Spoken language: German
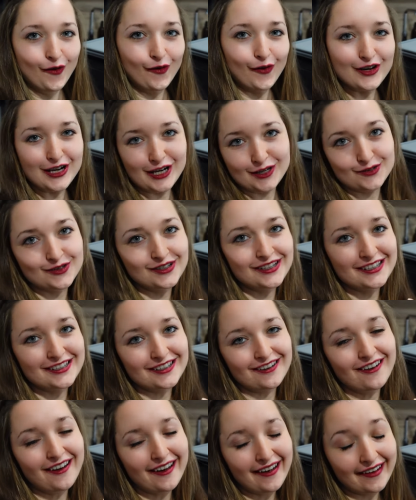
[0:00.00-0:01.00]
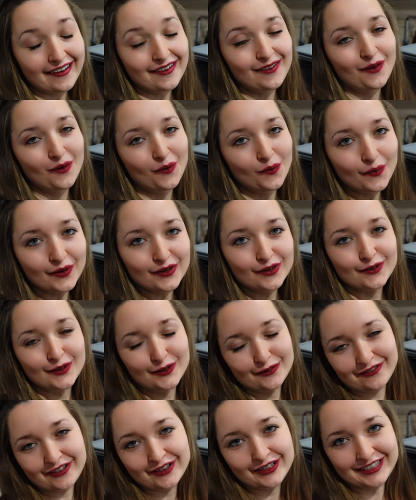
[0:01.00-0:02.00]
und natürlich auch eine ohne
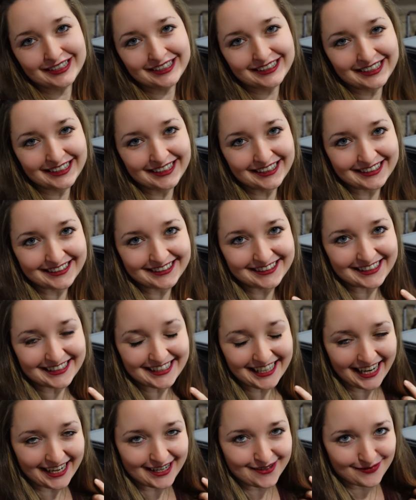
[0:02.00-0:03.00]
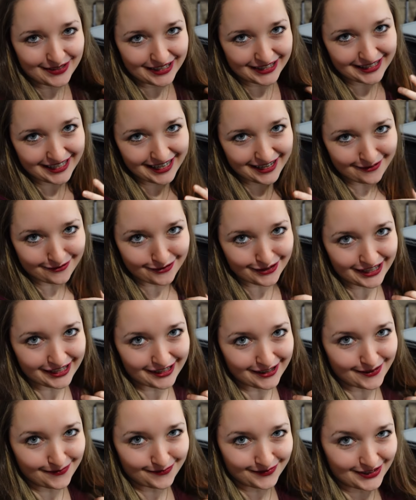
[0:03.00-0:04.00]
für diejenigen, die keinen Mr. Airfry
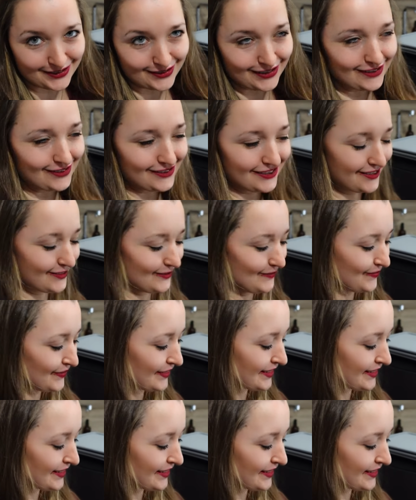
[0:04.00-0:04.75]
haben zu Hause.